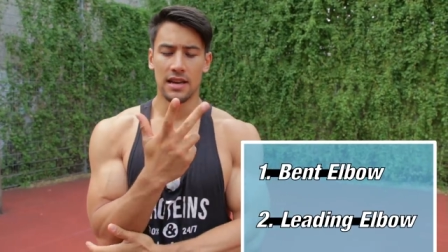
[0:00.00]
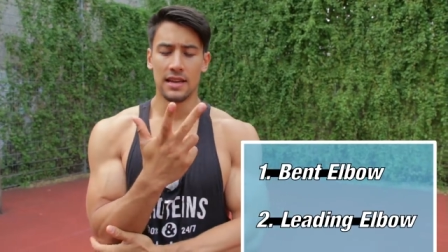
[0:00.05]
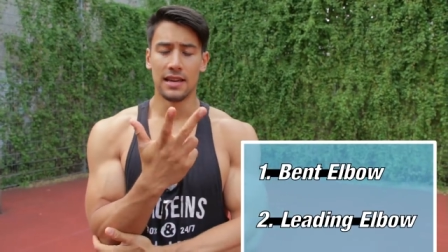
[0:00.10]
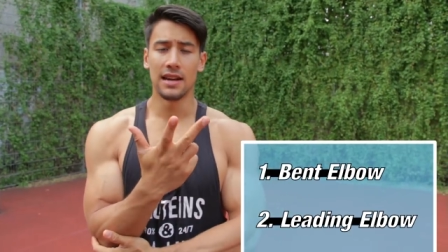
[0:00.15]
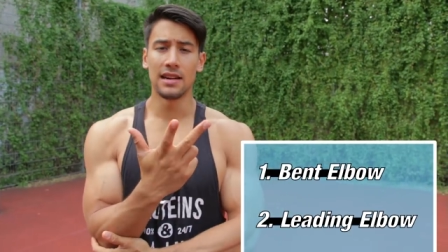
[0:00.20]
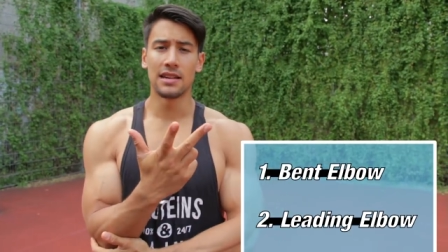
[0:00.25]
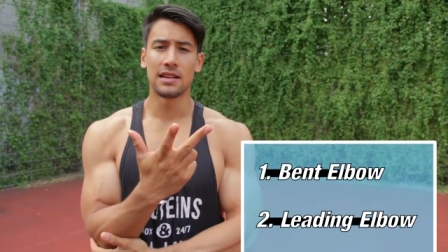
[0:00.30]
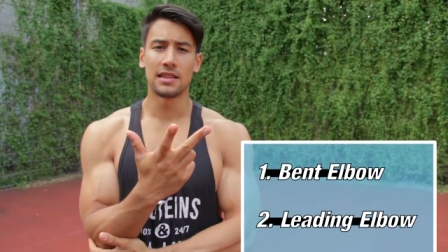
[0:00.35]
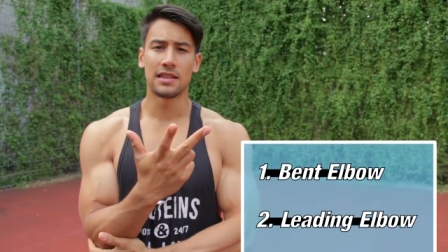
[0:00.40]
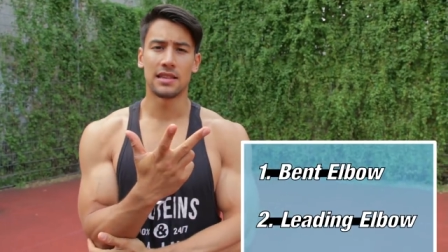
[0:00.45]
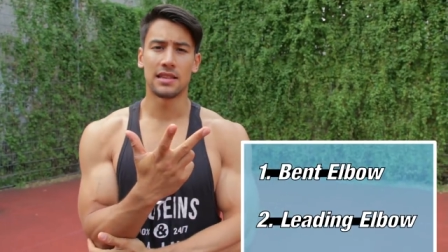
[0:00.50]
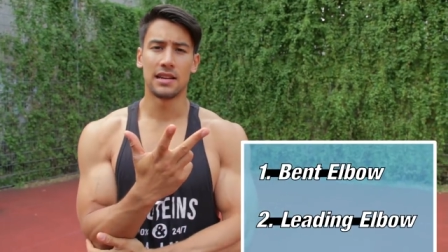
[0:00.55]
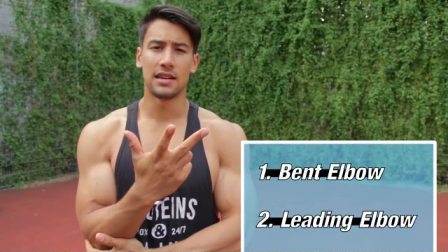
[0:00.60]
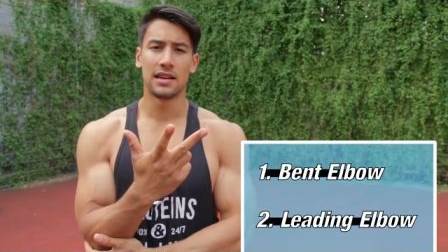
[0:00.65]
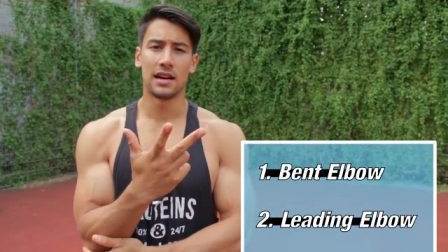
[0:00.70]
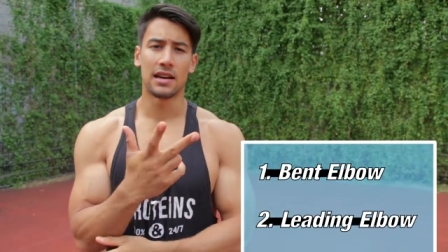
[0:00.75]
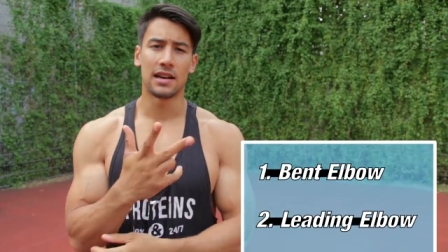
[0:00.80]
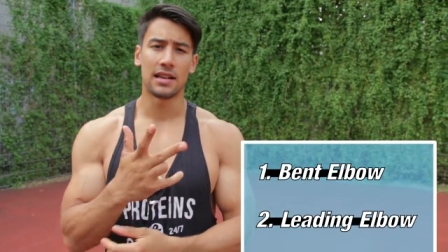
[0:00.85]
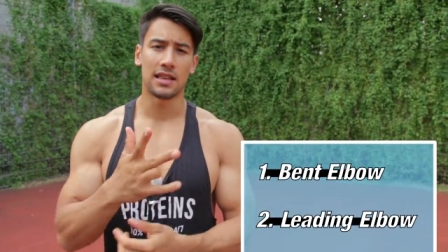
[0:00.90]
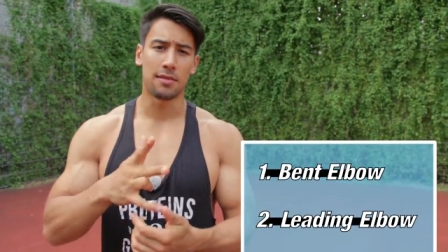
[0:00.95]
Yang
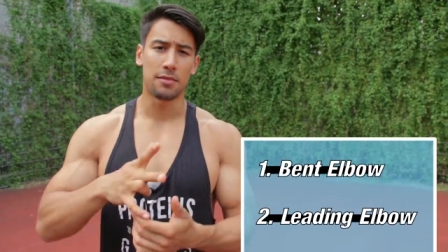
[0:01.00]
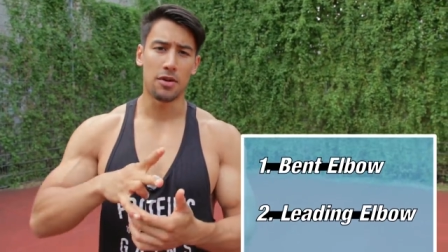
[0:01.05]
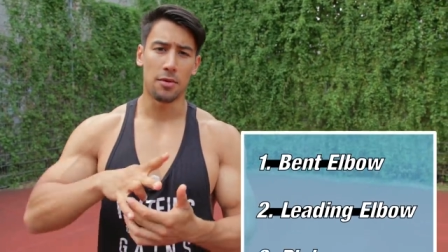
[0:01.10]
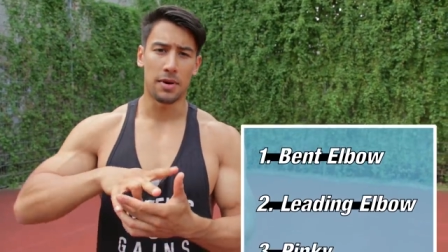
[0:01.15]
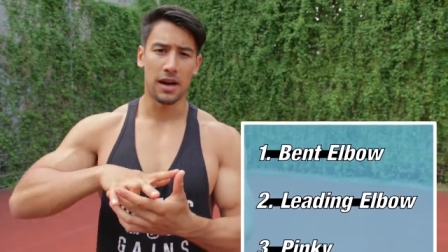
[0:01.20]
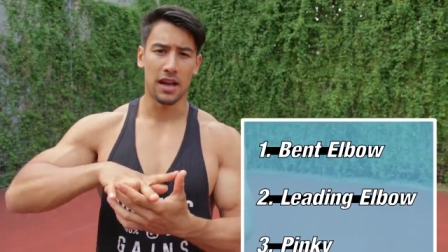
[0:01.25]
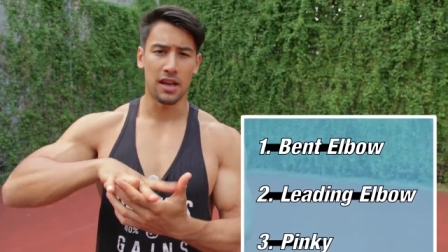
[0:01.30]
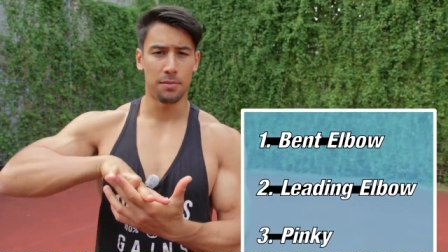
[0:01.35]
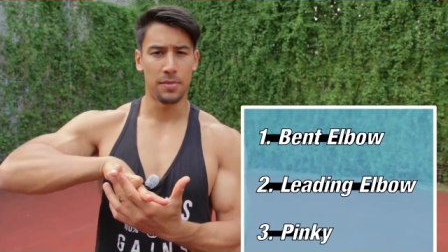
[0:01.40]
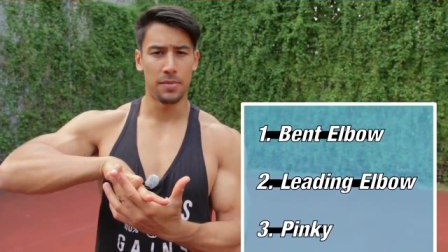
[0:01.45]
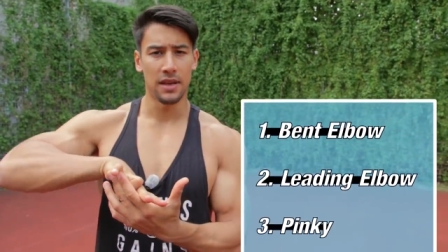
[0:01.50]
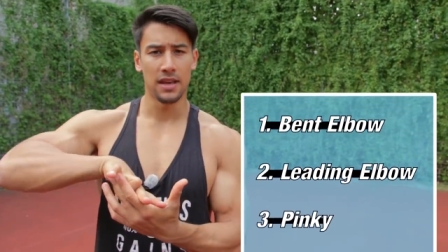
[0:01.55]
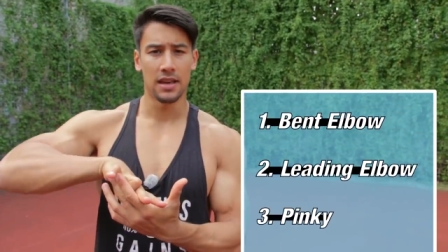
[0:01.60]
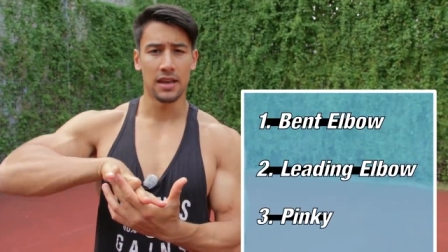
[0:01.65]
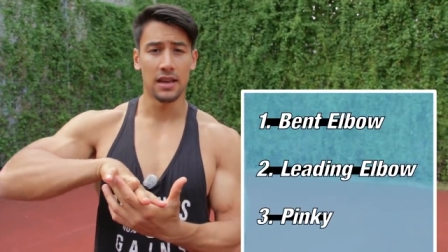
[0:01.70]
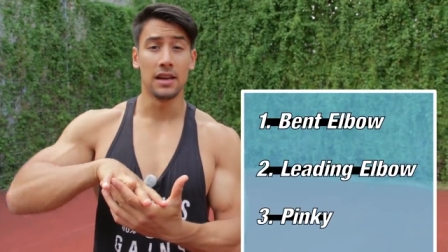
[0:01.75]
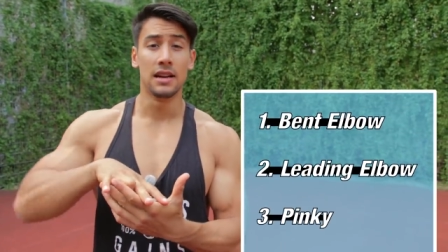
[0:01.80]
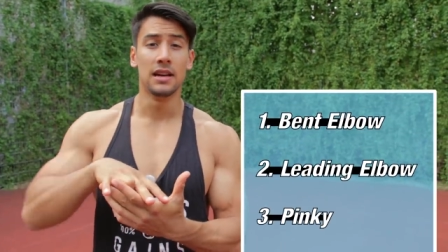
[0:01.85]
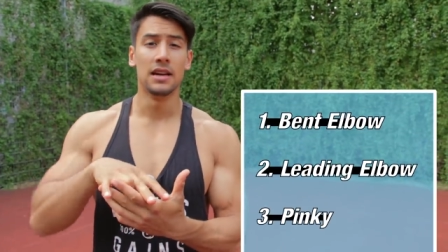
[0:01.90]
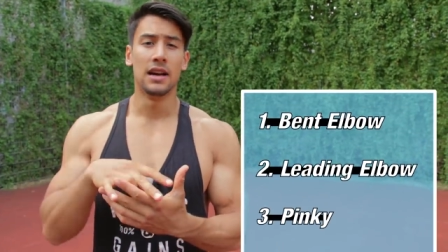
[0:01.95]
ketiga, kita mau pakai
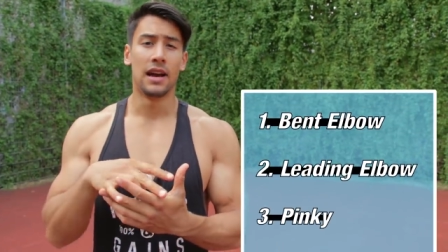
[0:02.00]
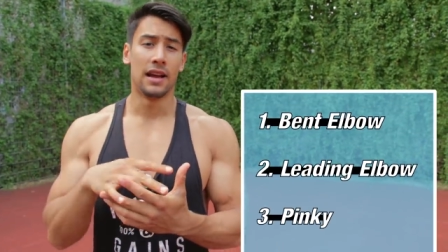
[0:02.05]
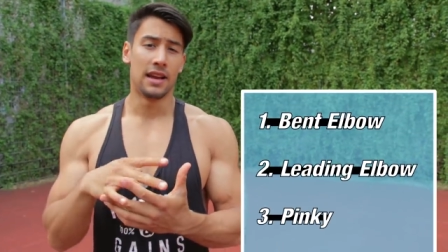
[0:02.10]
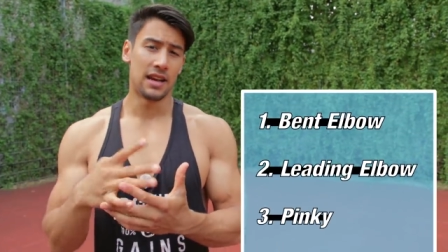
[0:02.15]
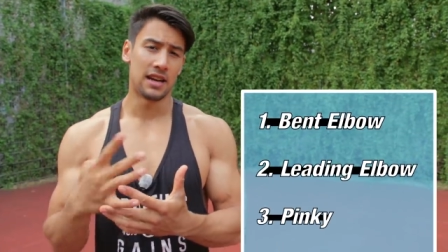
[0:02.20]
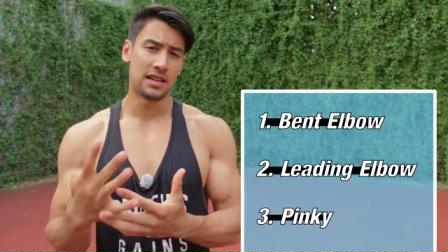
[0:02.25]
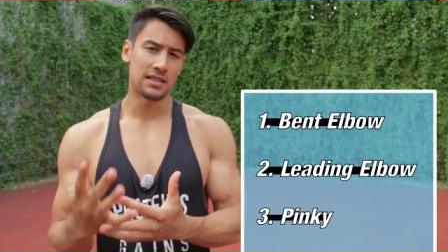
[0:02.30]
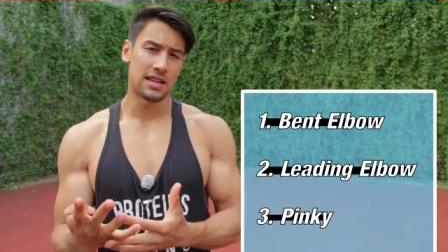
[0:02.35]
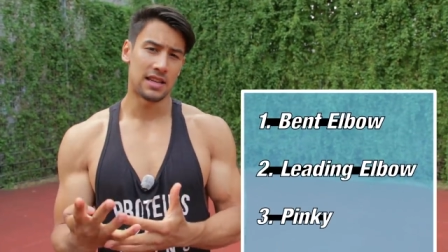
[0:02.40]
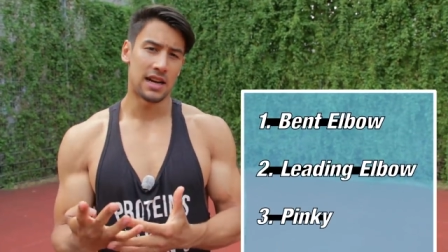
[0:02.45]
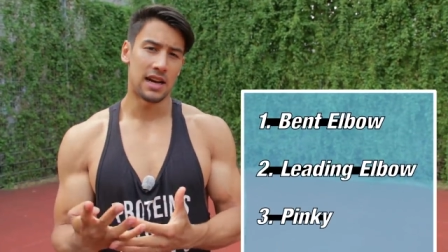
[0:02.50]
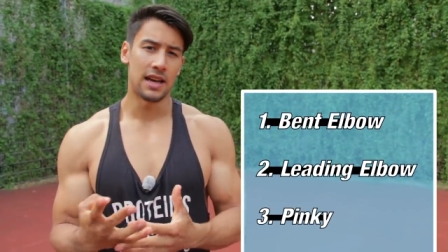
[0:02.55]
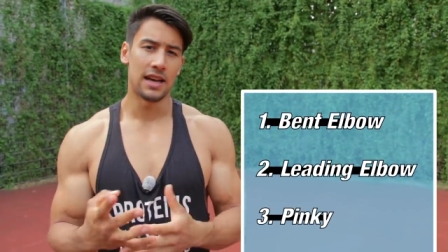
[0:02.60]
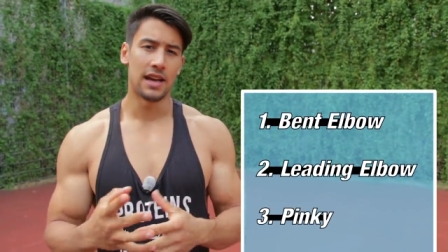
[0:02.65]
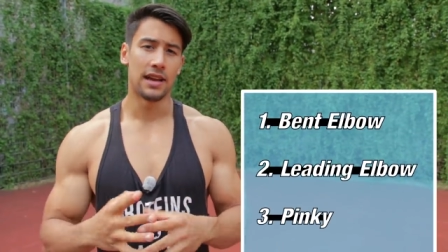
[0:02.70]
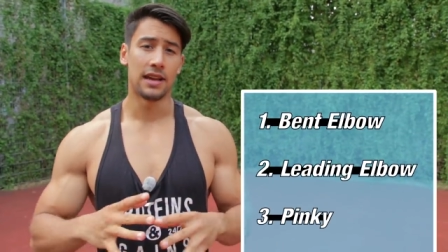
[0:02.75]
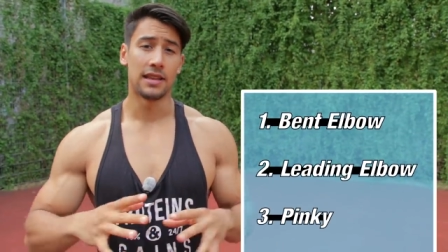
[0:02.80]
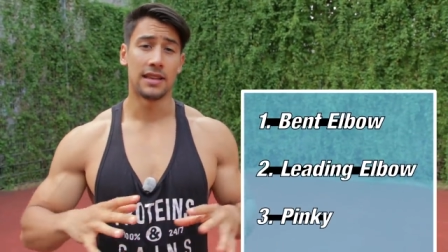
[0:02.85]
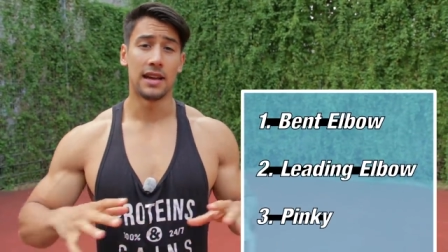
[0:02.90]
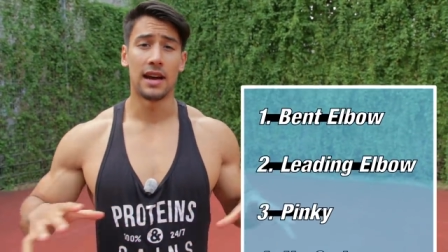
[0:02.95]
pinky. Yang
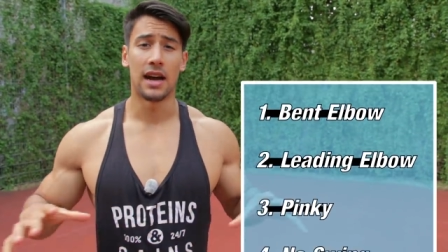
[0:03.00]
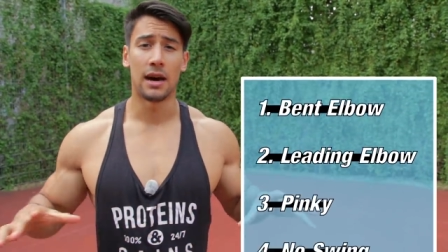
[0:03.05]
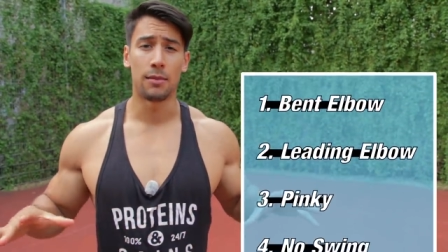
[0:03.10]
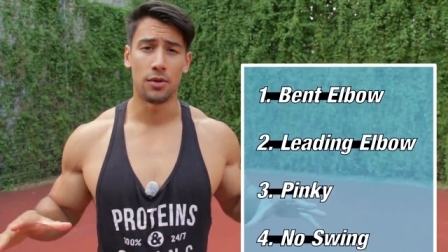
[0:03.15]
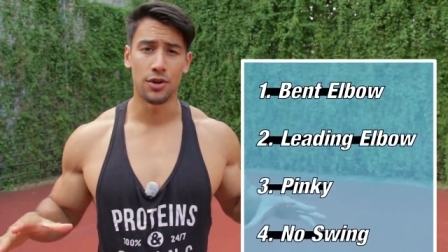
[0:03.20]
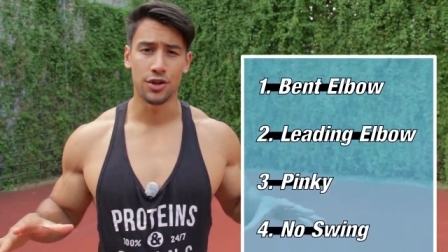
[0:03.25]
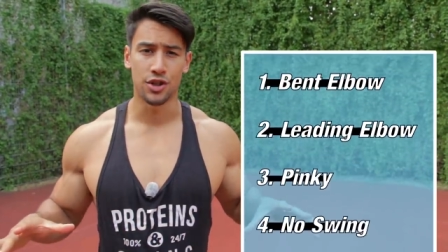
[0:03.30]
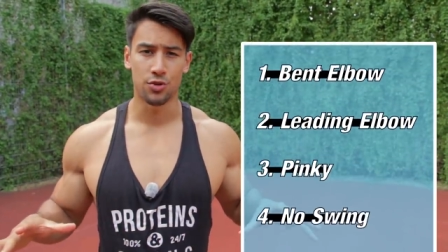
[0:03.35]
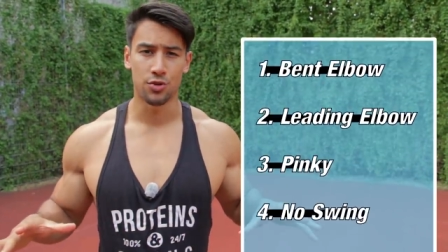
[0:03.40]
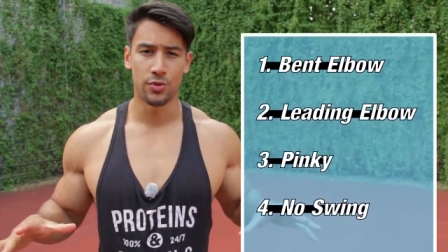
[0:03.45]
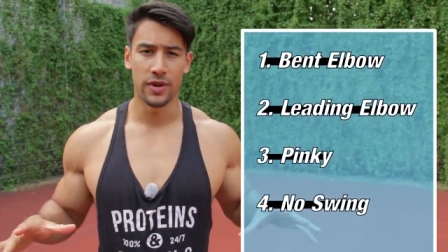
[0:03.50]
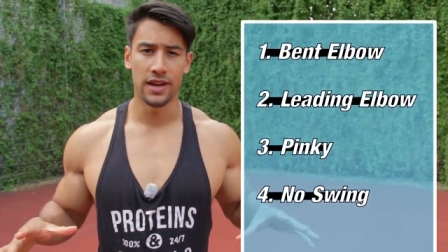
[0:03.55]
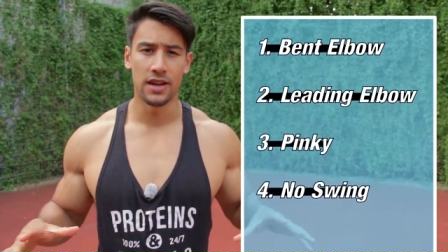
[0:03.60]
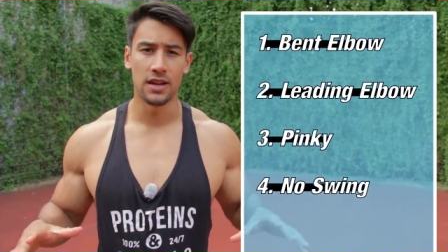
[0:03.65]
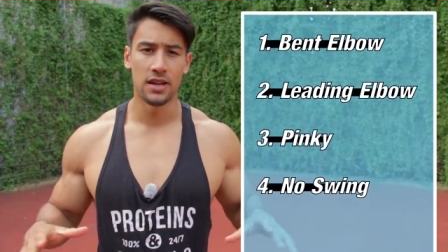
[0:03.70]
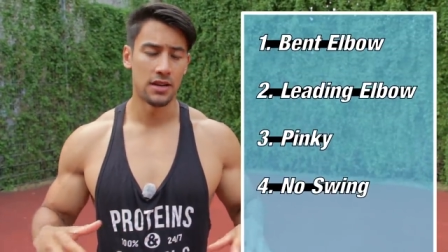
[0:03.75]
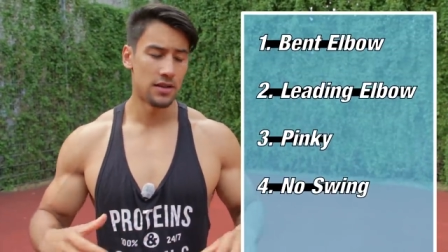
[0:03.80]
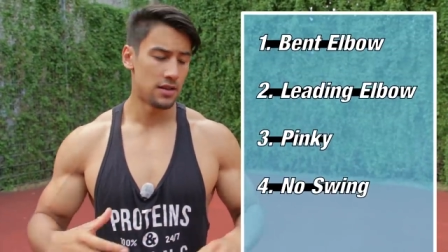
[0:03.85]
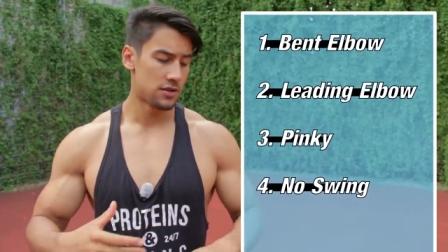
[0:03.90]
terakhir, kita nggak mau swing